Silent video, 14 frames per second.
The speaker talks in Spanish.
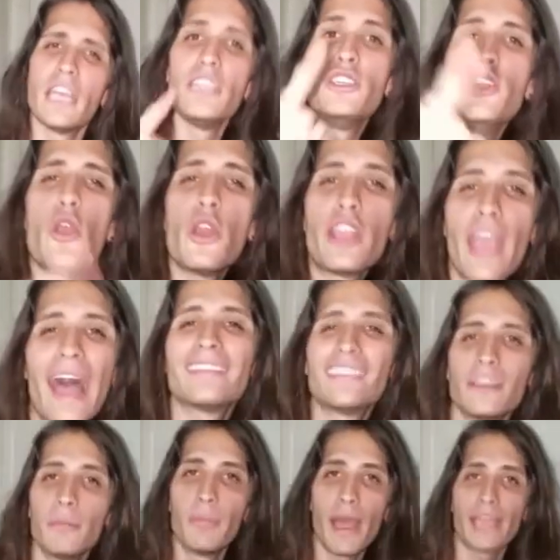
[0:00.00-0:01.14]
you got the
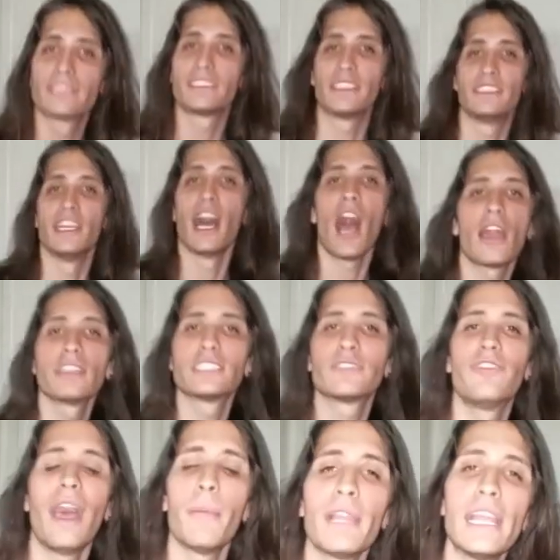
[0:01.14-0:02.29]
best, the hardest
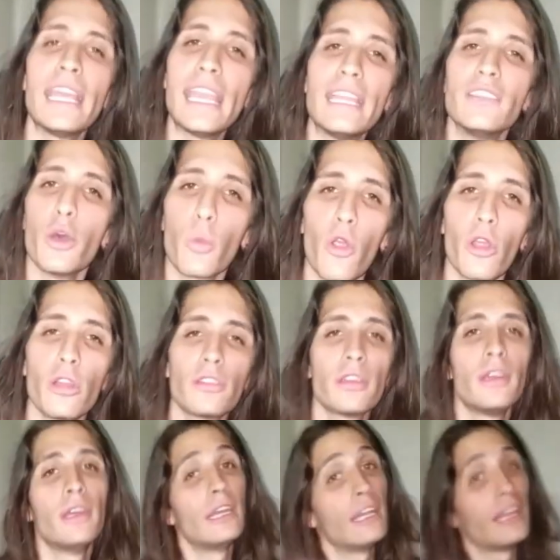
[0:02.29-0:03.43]
family in the world,
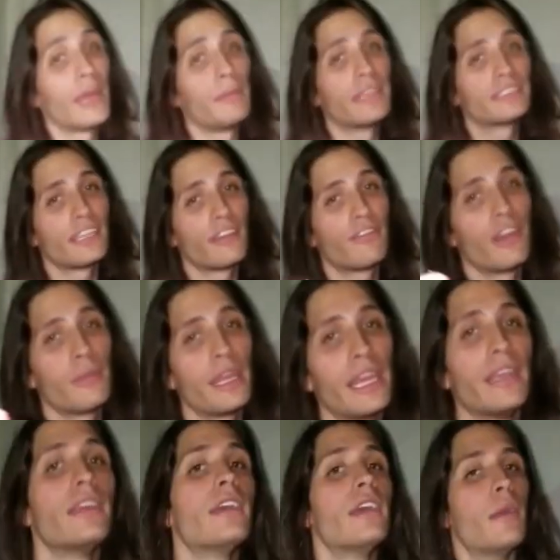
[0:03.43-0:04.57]
la Big City
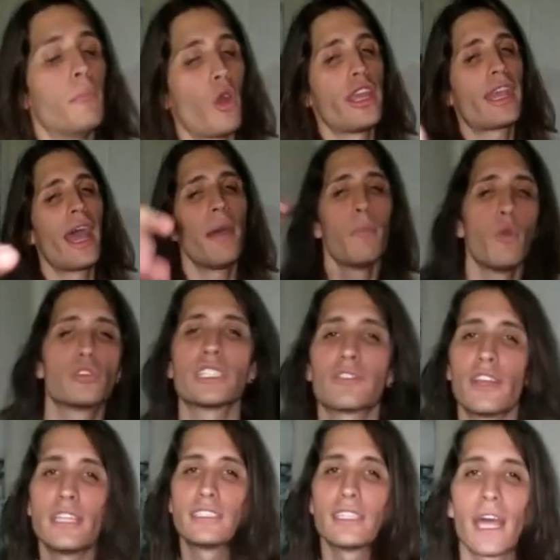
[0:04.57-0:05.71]
Family. Mónica, muchas
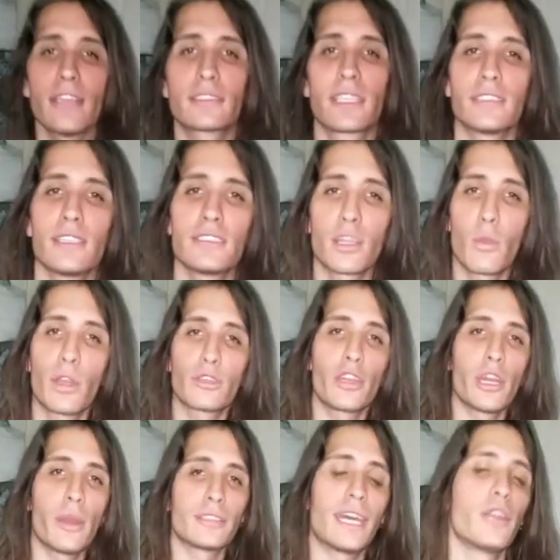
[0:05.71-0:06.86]
felicidades que sea este cuarto
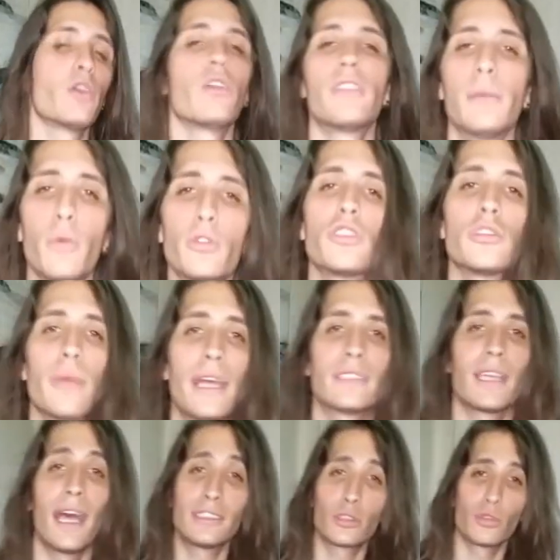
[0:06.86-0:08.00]
aniversario de muchos más.
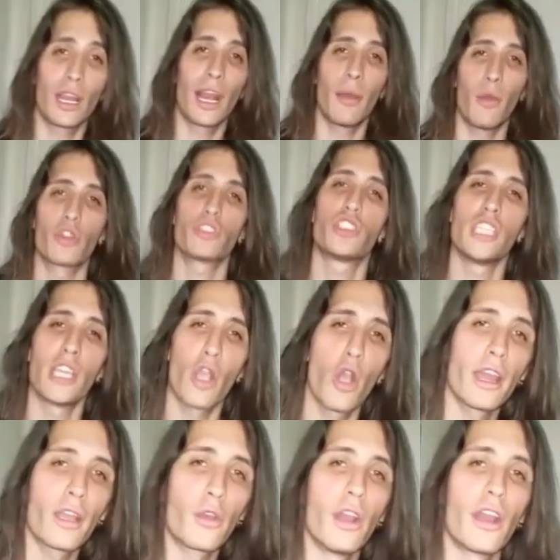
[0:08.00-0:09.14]
Haces una labor
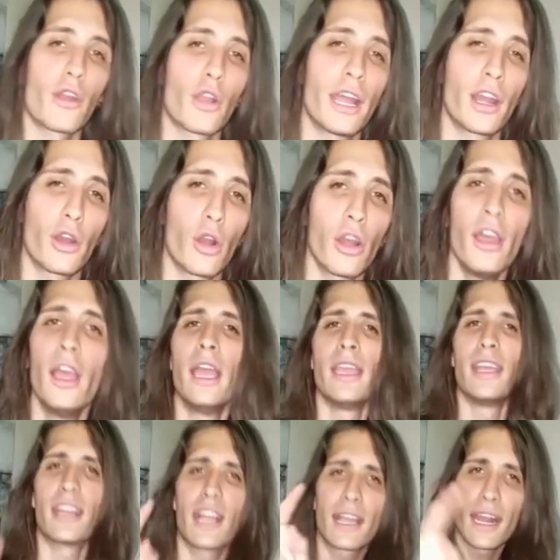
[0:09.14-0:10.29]
chingona con el rock and roll. Y
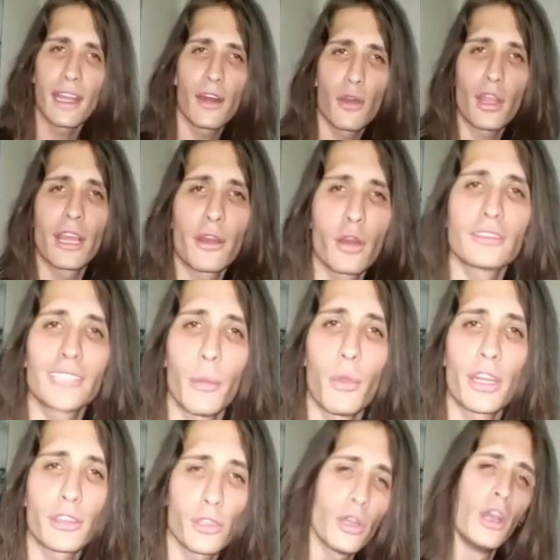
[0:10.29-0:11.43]
el que cree que el rock and roll está
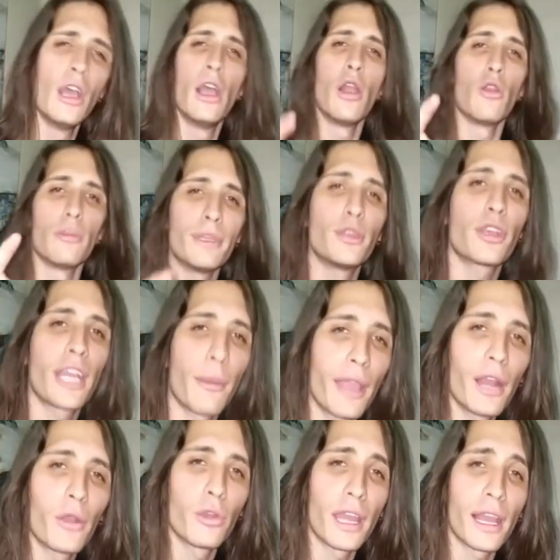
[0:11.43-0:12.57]
muerto, lo invito a que a
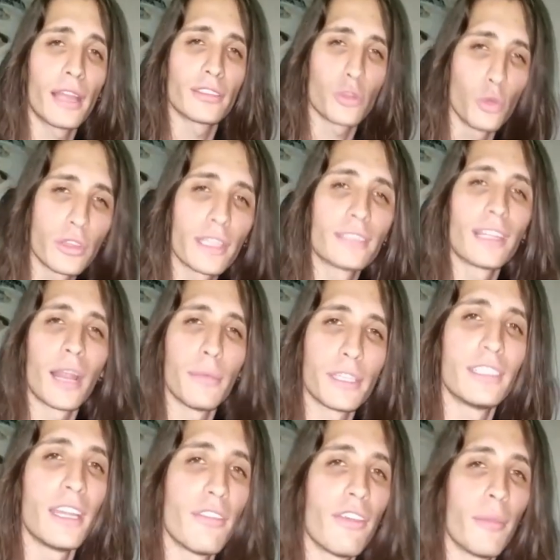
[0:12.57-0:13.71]
alguna de las juntas de la Big
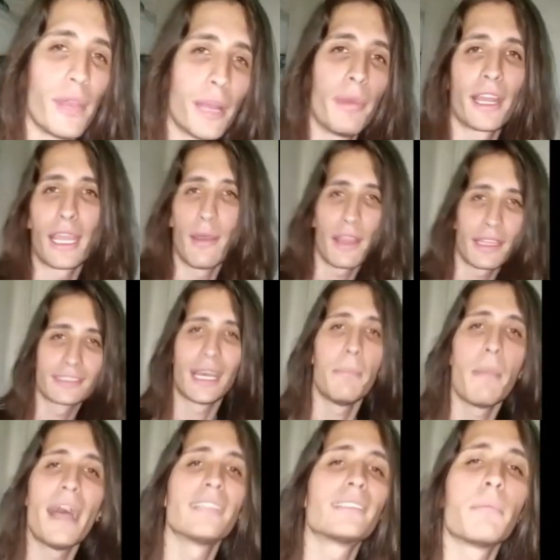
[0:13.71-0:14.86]
City Family para que vean que está
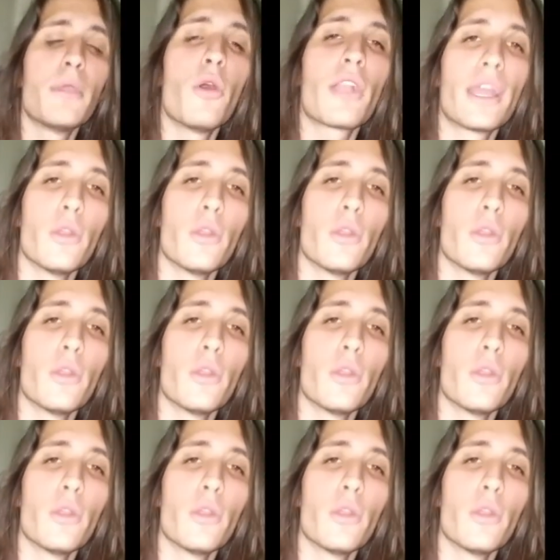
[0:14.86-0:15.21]
más vivo que